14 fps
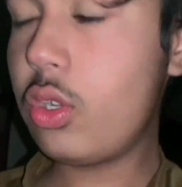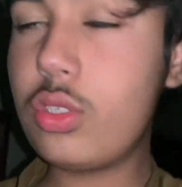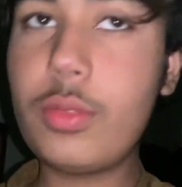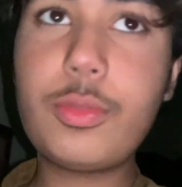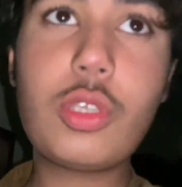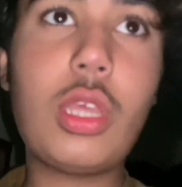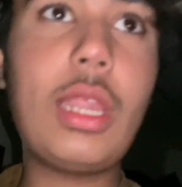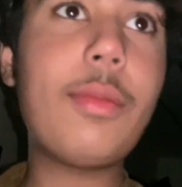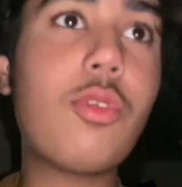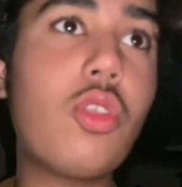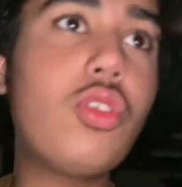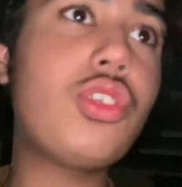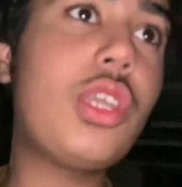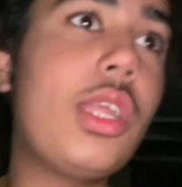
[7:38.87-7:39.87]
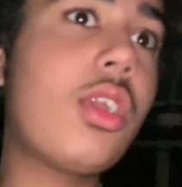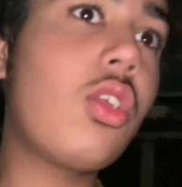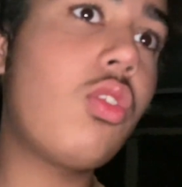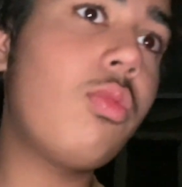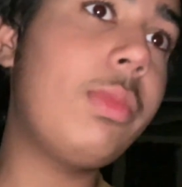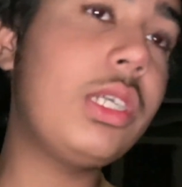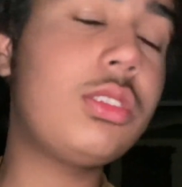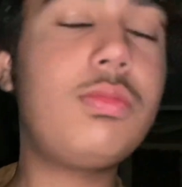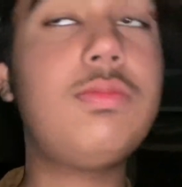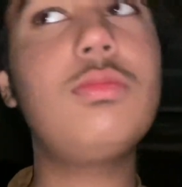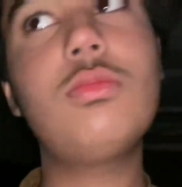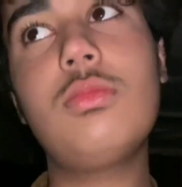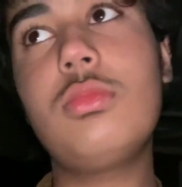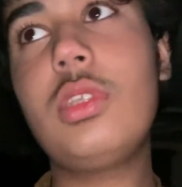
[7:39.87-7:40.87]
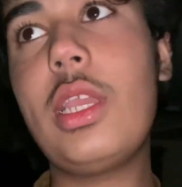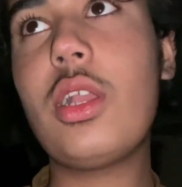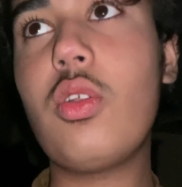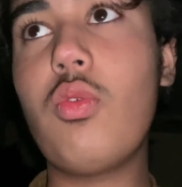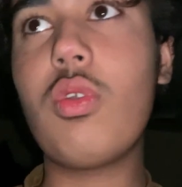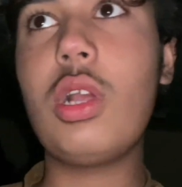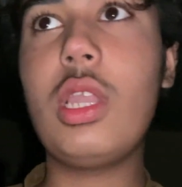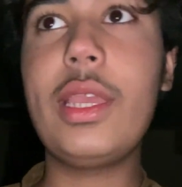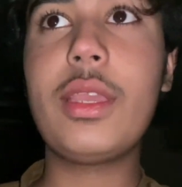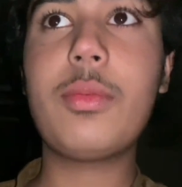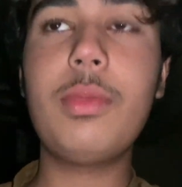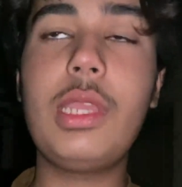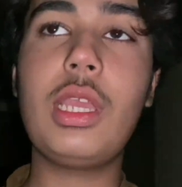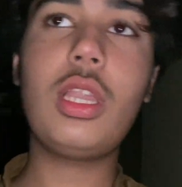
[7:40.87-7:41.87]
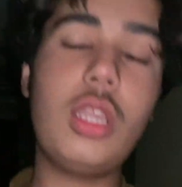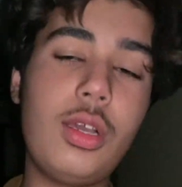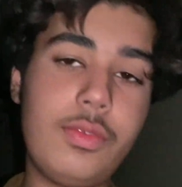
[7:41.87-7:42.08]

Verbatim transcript: को सब्सक्राइब करो शेयर करो बस ये कहूँगा लाइक भी अल्लाह